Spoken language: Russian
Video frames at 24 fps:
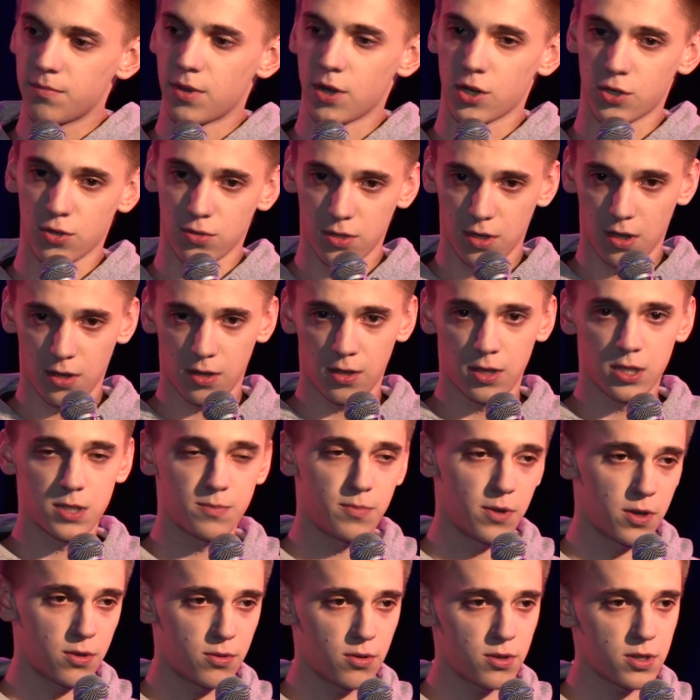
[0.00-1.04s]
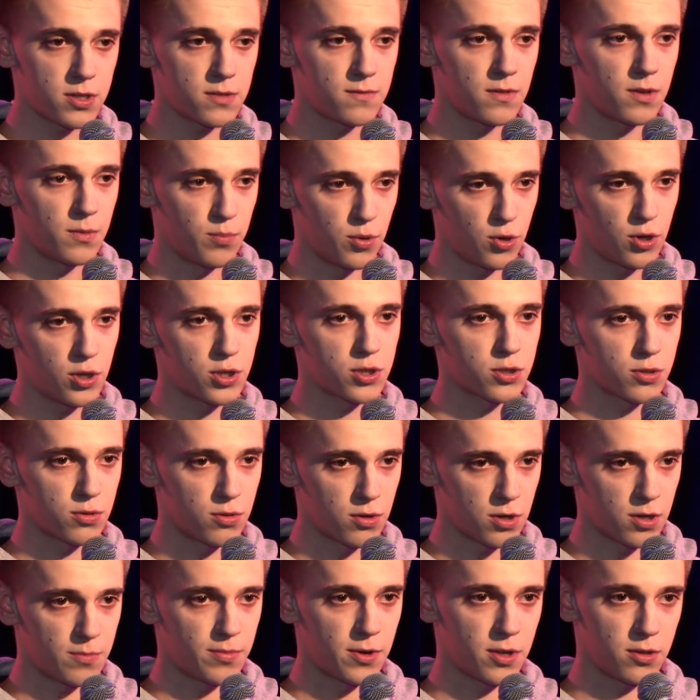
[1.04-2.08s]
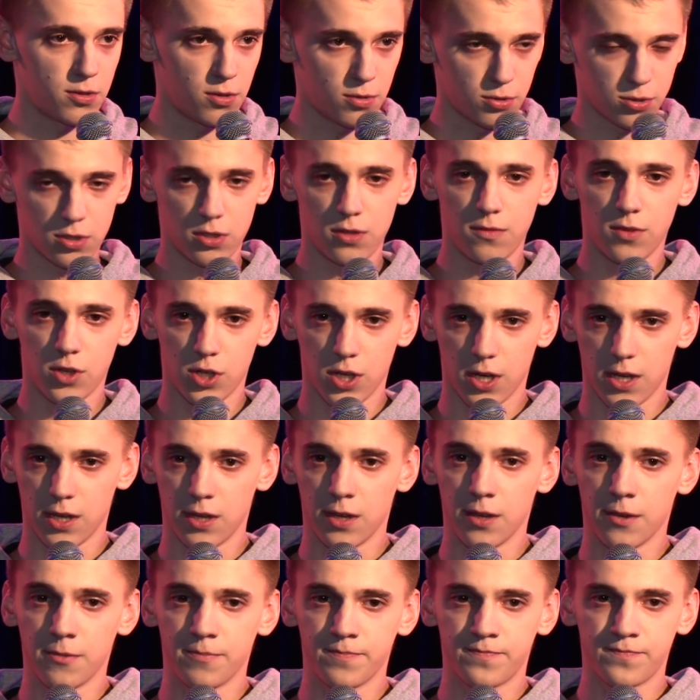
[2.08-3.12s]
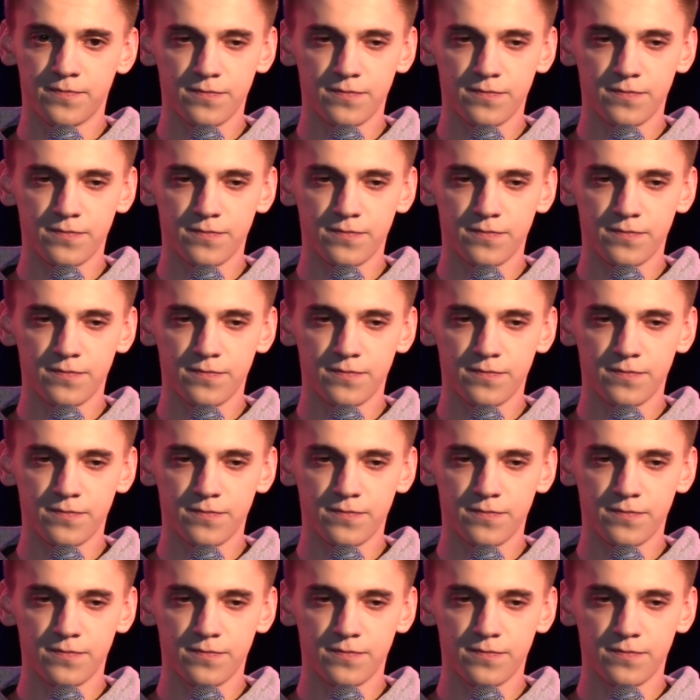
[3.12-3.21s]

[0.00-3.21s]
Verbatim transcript: прошу сохранять спокойствие, поезд скоро продолжит движение».